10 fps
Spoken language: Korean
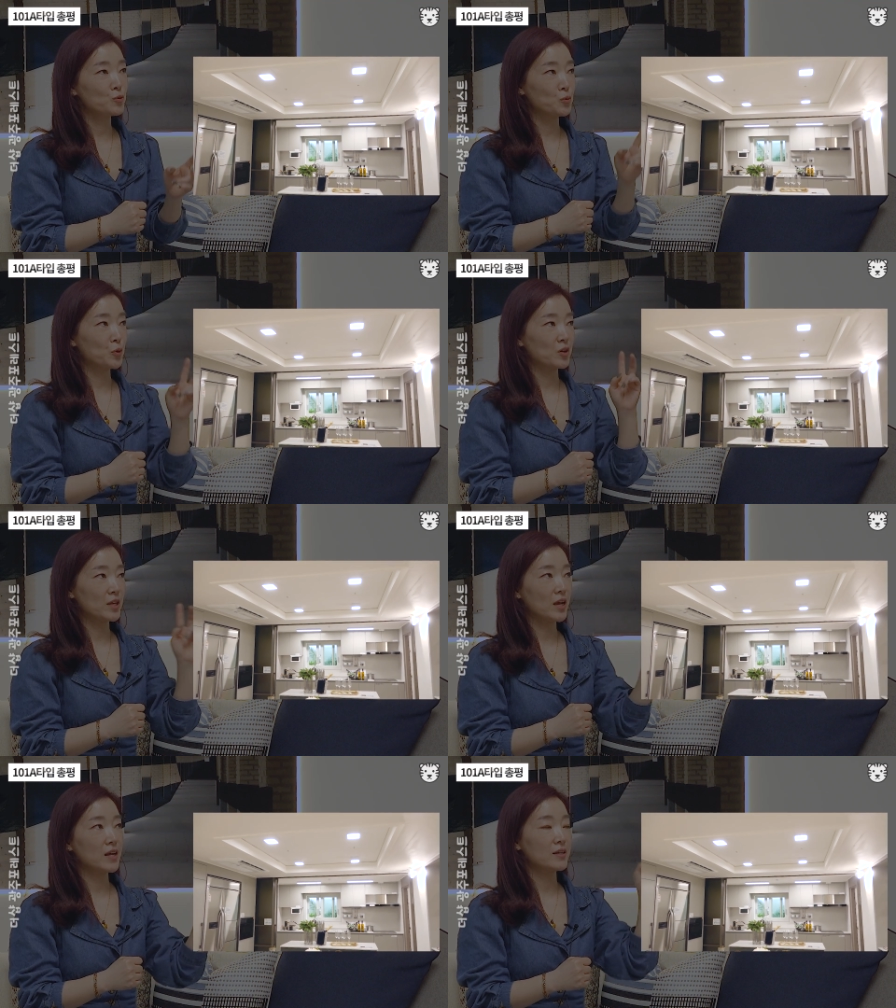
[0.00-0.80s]
조명을
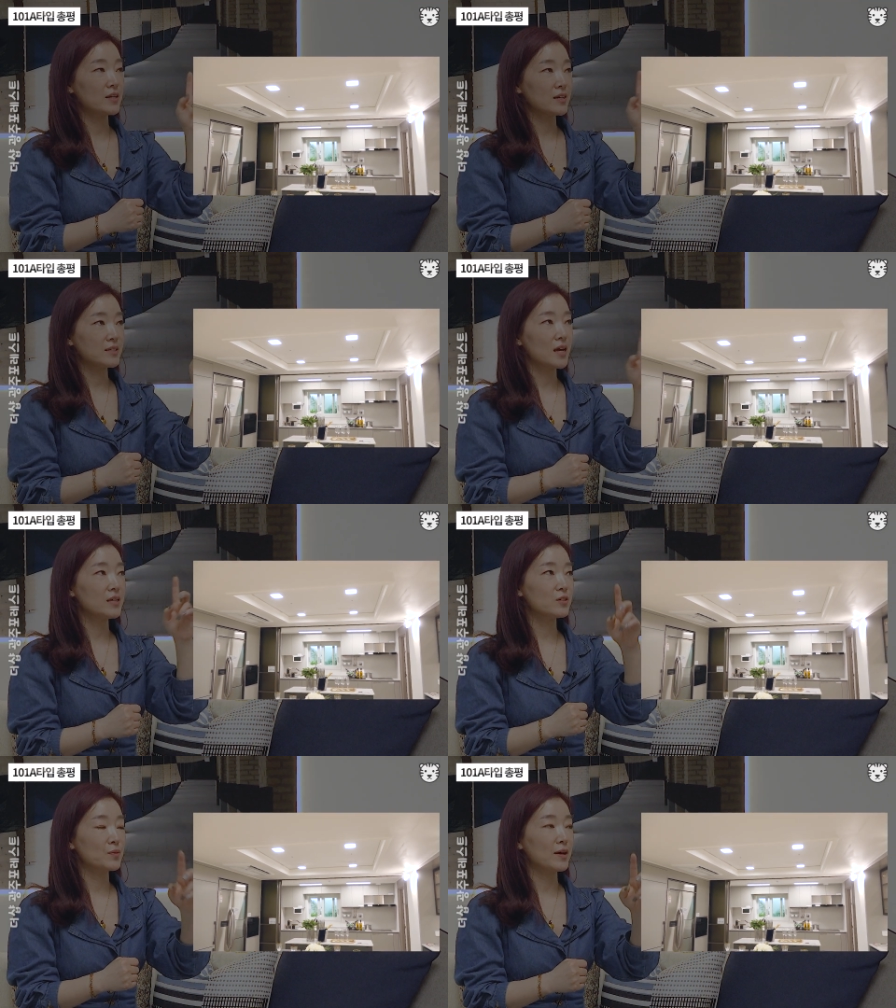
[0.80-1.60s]
4개를 딱
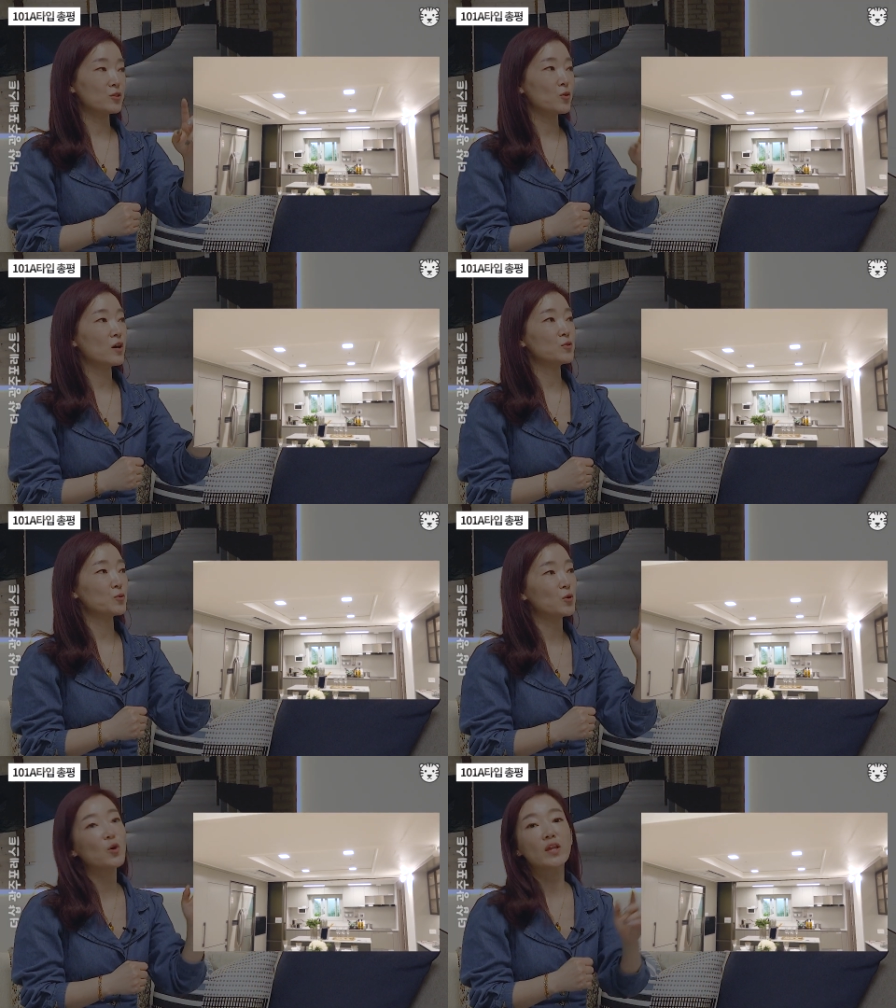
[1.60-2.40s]
사이즈를
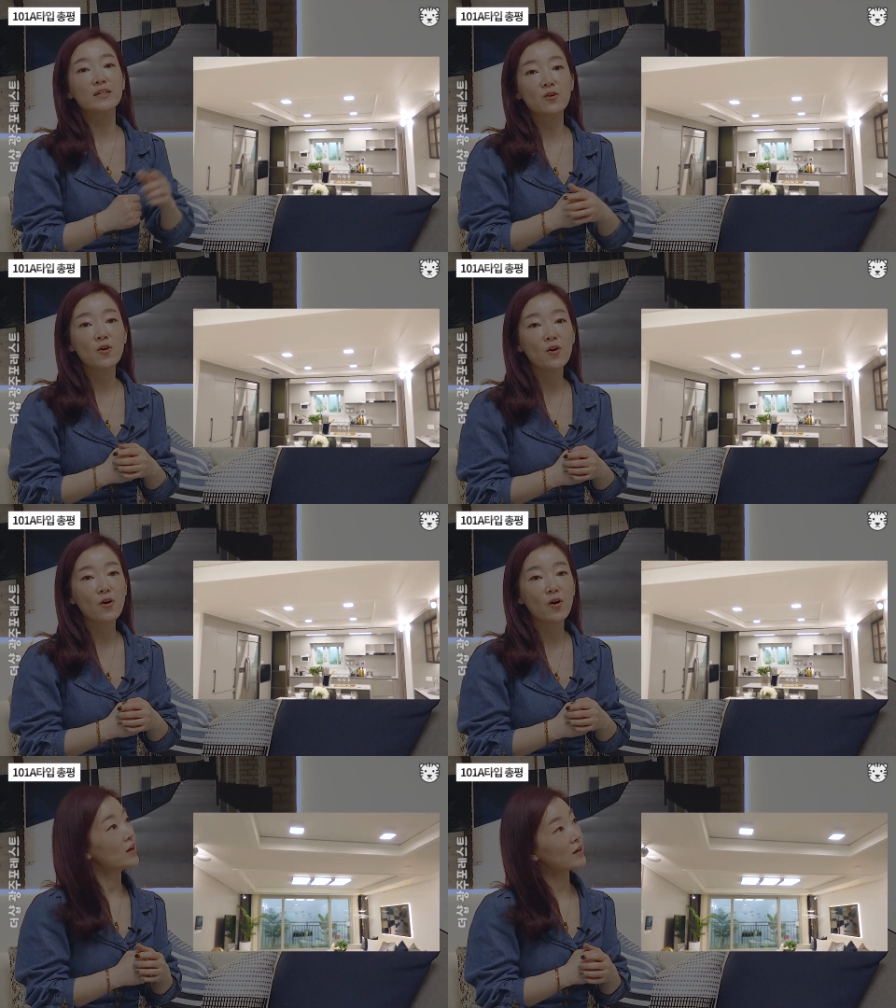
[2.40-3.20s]
맞춰가지고
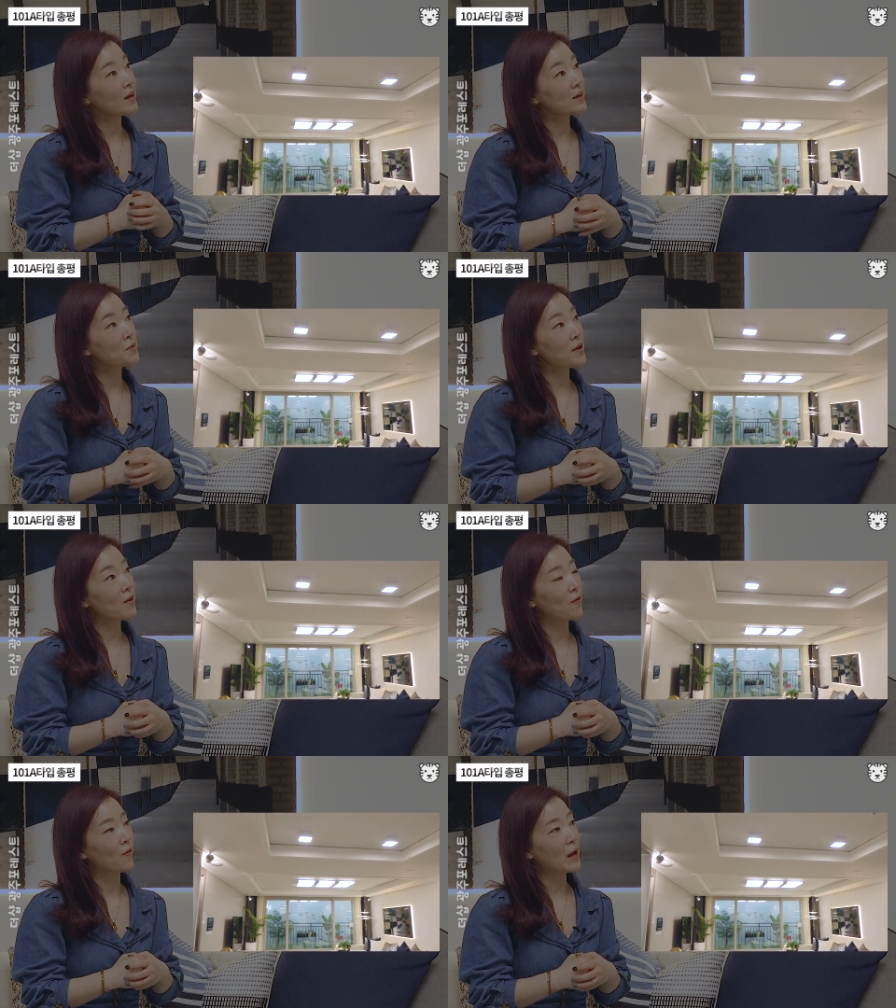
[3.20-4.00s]
넣어놔서 깔끔해요.